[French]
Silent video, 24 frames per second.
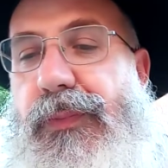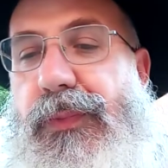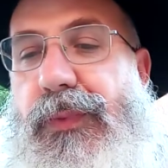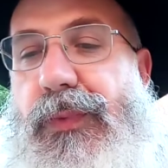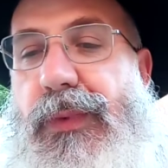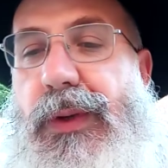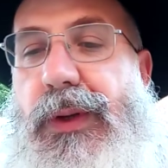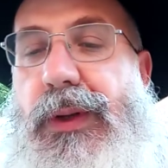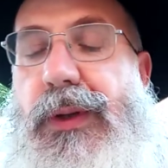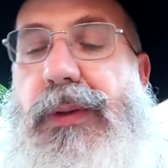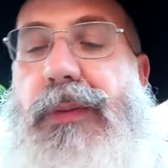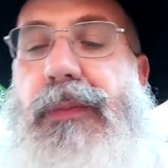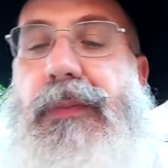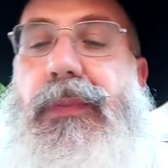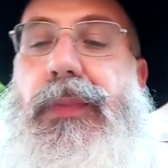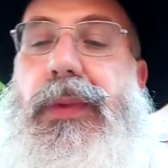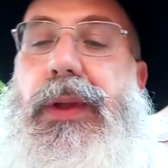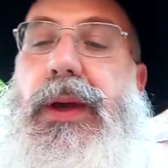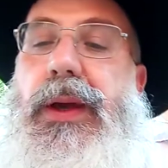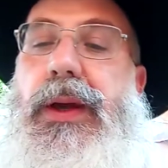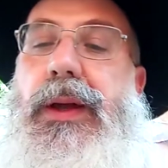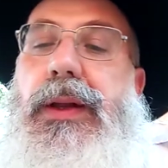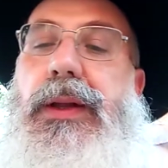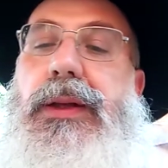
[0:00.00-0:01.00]
Voilà.
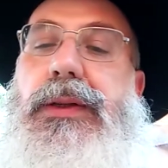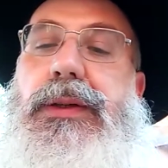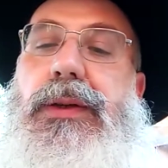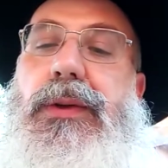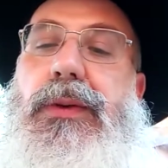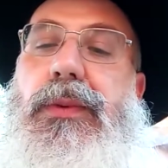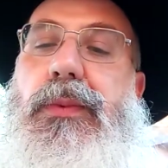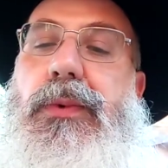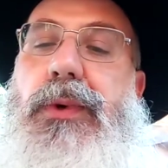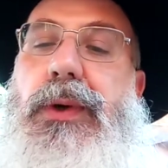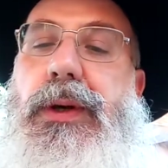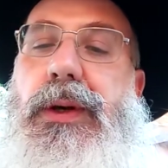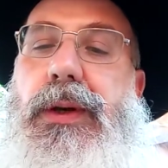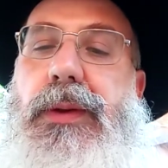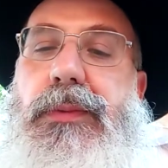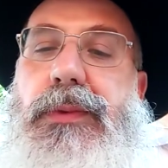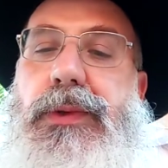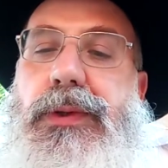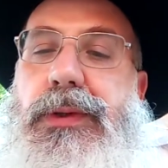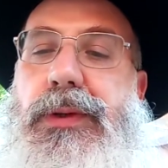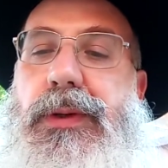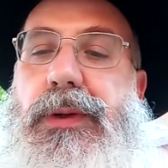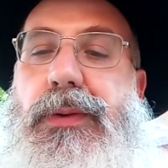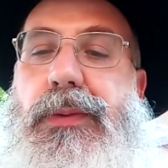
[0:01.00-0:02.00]
Là, c'est le Boachem
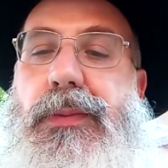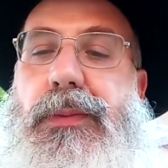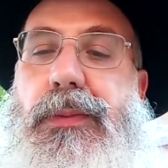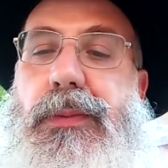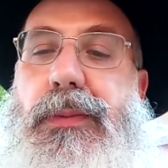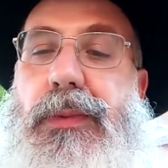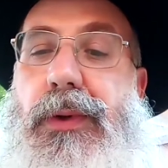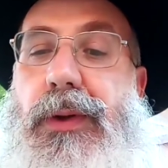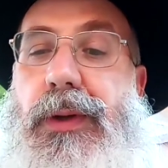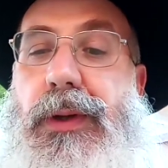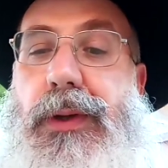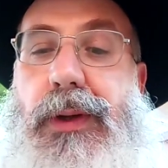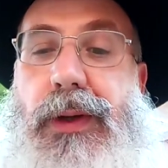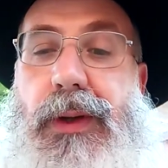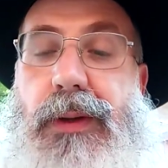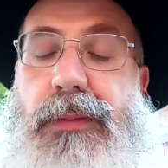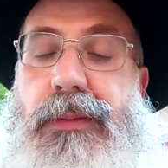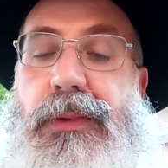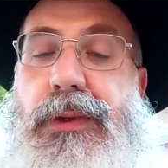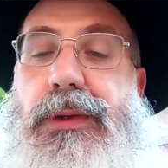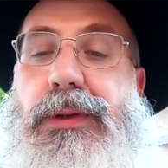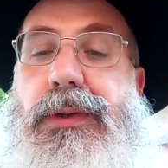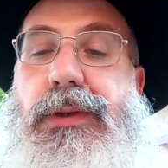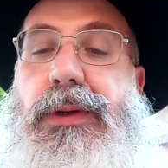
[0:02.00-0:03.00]
le Shalom.
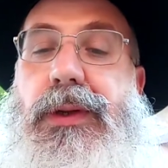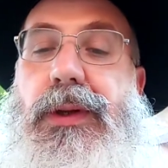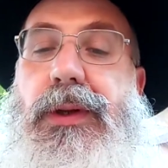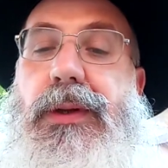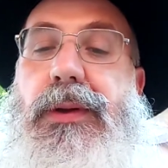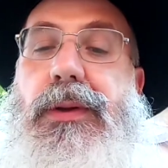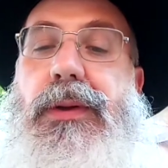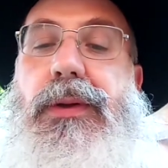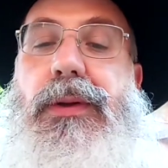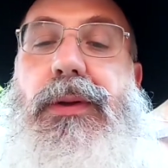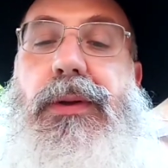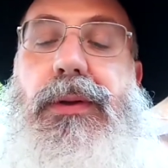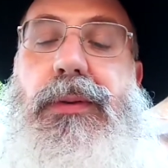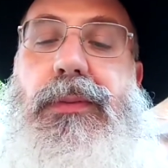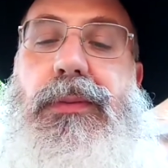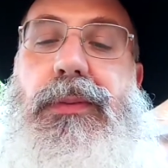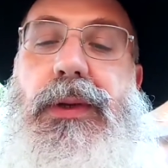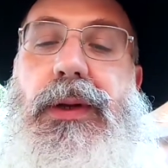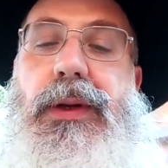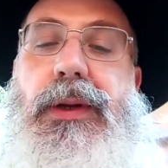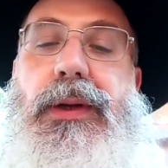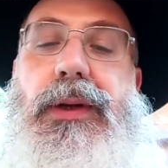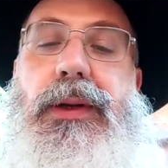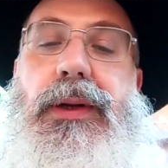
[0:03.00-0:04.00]
Boachem le Shalom,
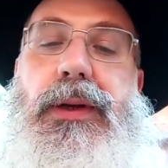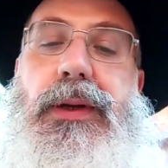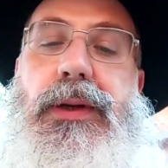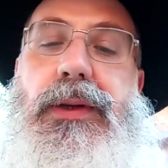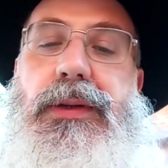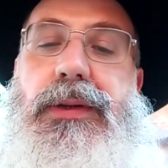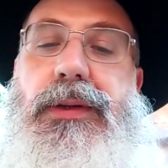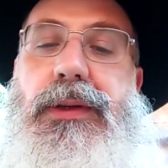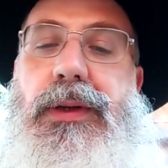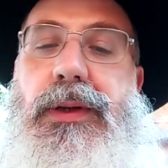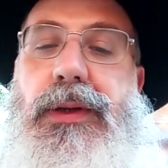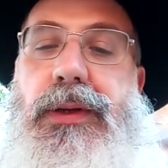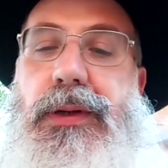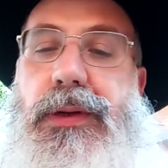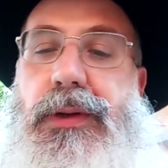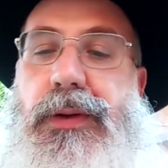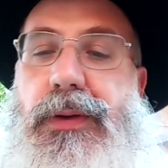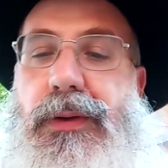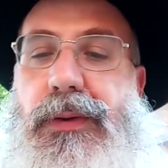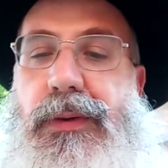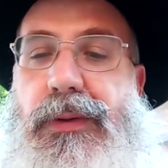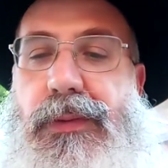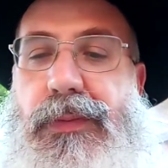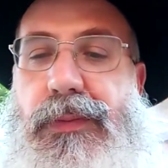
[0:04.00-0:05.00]
Malachem
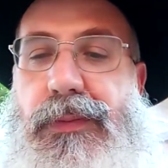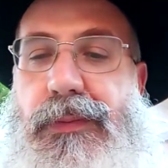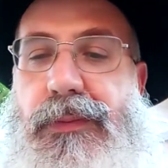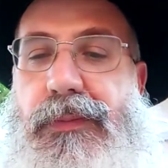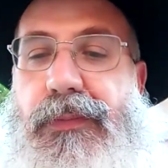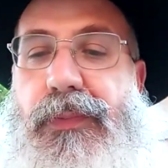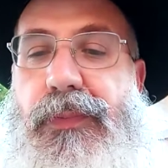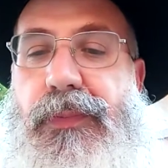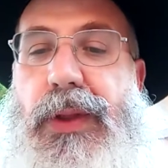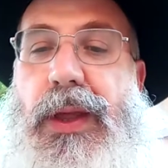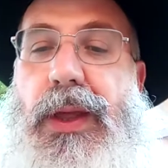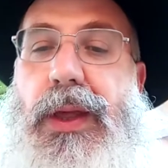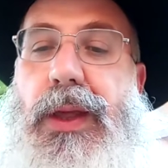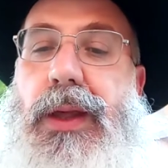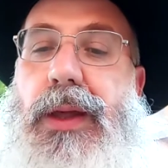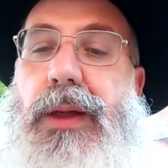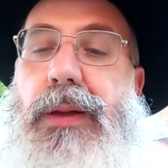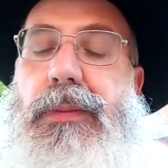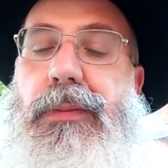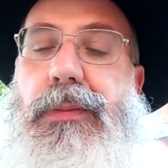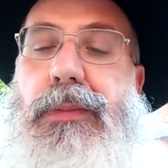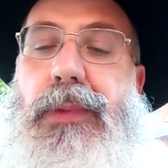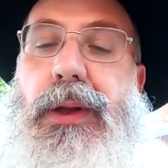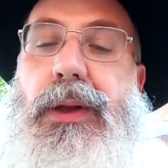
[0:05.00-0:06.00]
Shalom.
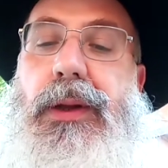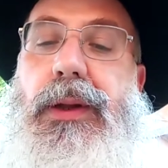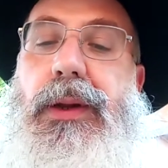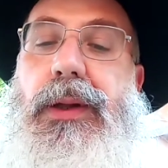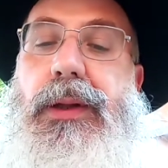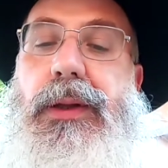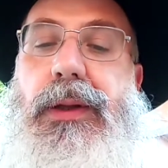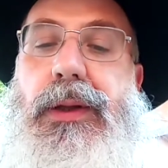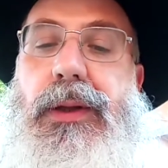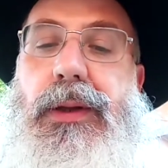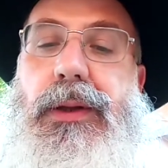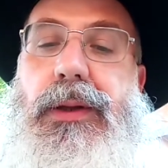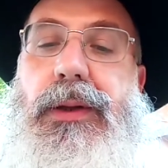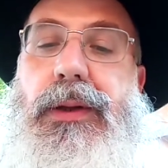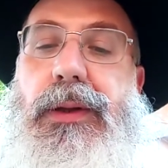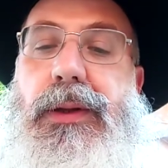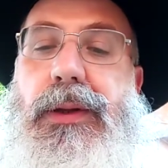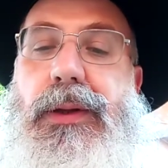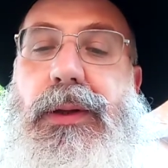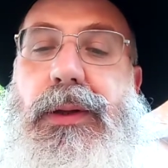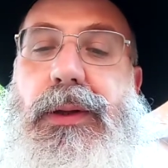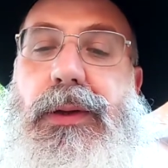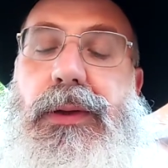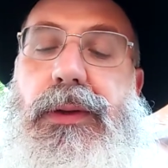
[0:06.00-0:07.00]

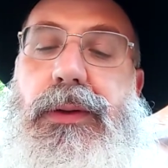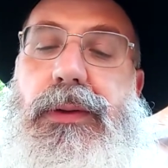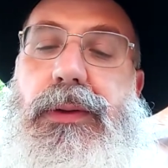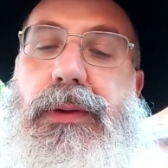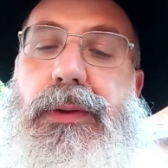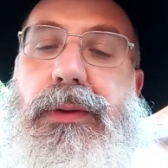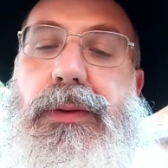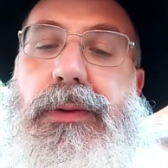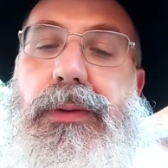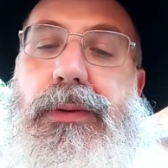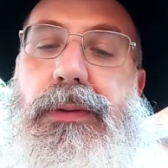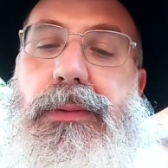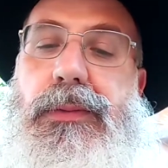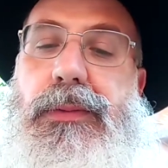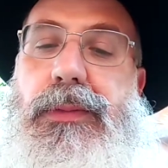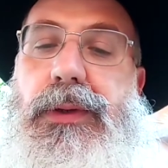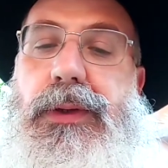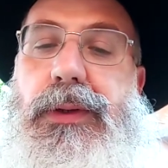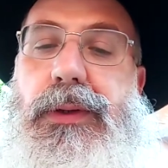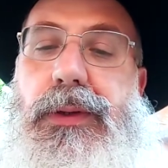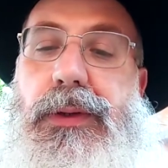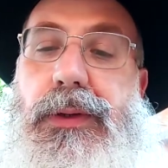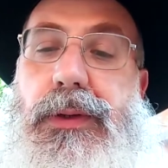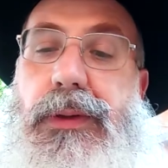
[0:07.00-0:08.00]
Malaché Yon,
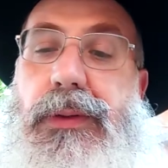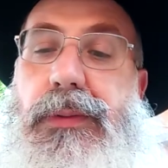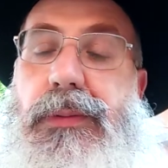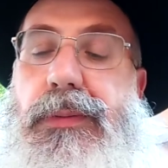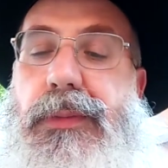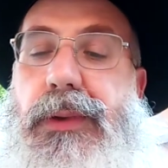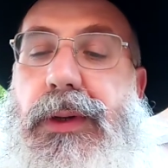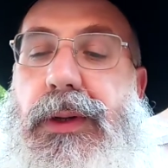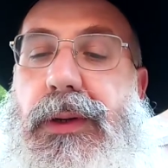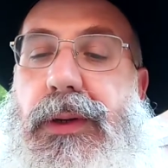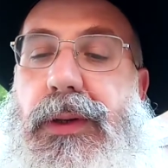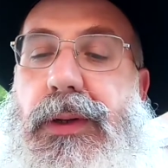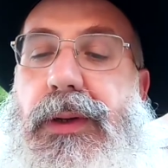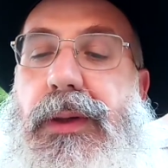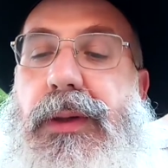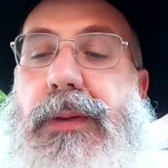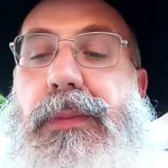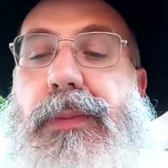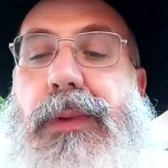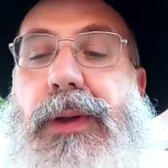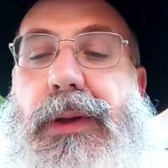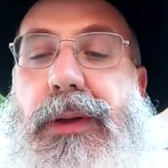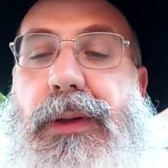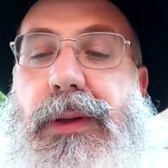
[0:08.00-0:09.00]
Mi Melach,
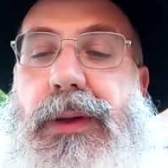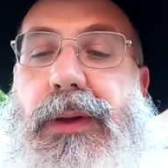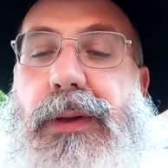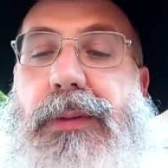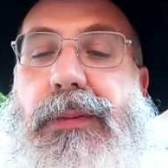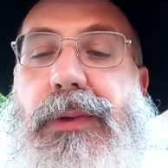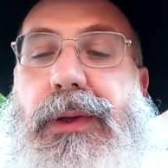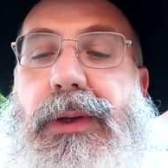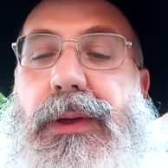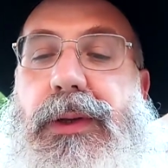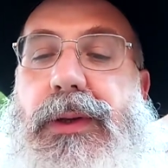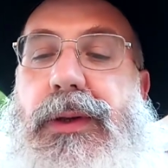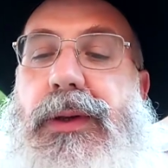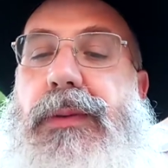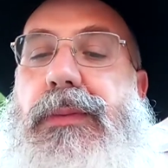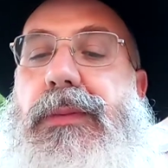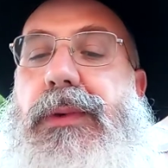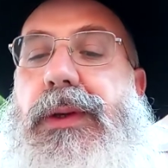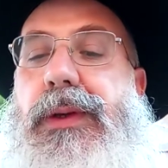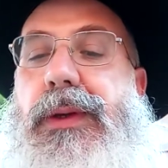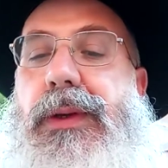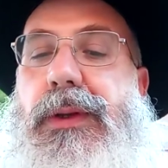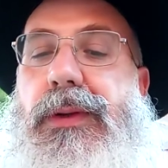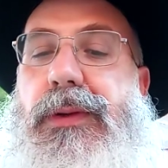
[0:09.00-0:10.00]
malaché Malachim,
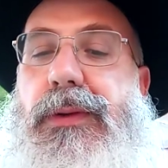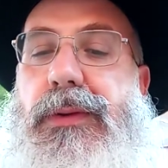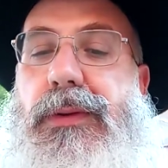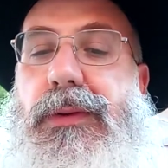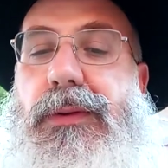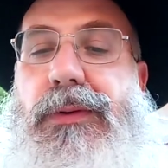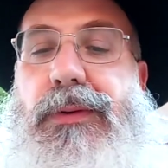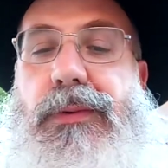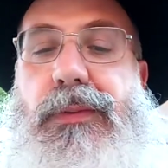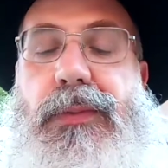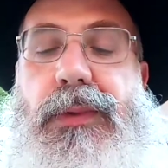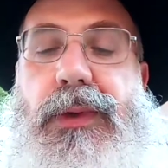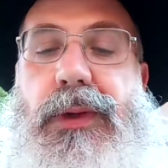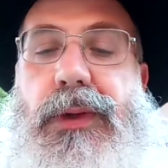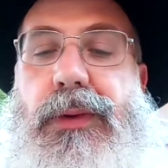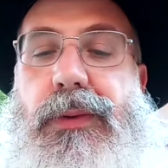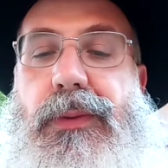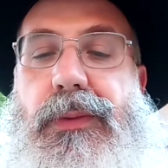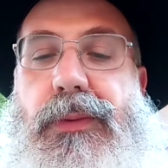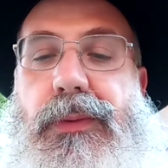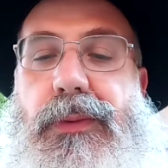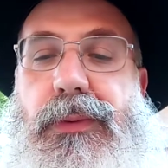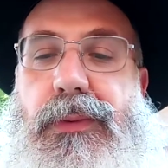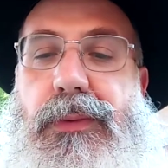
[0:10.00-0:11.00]
Akadosh
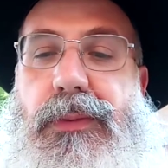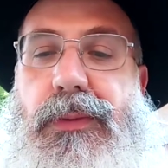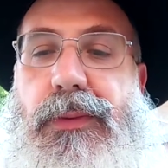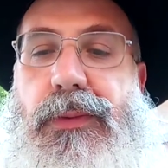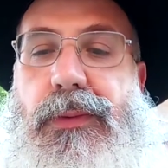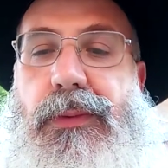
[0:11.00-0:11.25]
Baruch.